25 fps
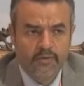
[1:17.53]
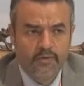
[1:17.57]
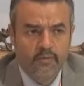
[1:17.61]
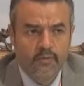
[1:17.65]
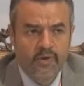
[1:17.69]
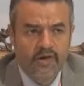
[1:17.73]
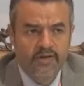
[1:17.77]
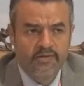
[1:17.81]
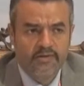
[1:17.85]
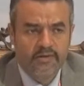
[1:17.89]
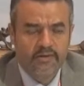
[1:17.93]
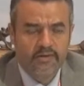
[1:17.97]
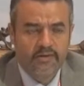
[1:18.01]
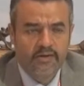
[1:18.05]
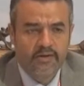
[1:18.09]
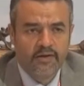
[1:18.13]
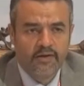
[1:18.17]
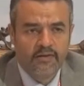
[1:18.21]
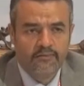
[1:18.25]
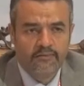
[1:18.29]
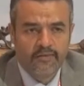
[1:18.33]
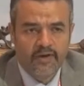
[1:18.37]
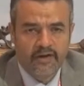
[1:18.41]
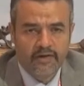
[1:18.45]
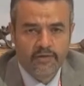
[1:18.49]
وحصل
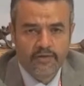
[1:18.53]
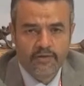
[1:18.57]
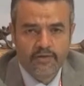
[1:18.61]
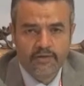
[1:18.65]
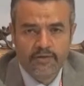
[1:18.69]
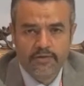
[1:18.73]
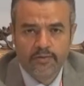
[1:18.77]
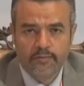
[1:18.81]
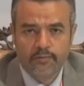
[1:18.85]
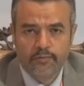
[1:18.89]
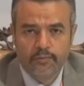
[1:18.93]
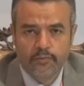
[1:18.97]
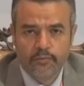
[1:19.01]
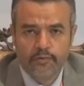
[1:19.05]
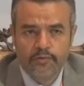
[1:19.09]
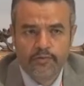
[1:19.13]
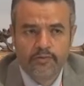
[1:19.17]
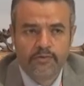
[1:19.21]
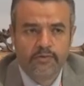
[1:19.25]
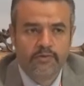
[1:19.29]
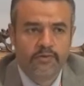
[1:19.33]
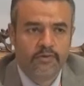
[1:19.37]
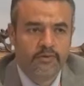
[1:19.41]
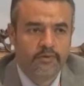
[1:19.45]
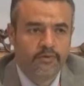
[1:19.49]
لها fracture in
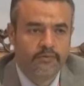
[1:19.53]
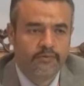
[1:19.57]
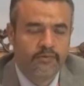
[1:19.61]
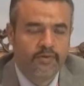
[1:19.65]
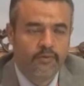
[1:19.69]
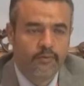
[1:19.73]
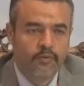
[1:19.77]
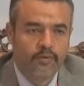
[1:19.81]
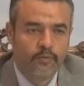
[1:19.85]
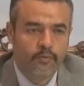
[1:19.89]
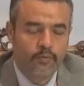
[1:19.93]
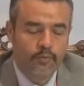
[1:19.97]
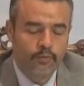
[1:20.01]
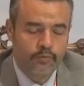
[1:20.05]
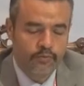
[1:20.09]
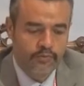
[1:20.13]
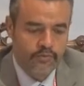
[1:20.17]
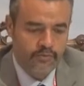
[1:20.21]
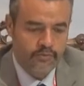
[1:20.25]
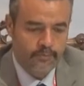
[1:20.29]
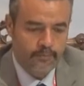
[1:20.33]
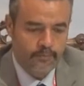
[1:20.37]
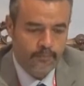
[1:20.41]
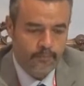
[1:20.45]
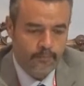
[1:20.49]
both femur bones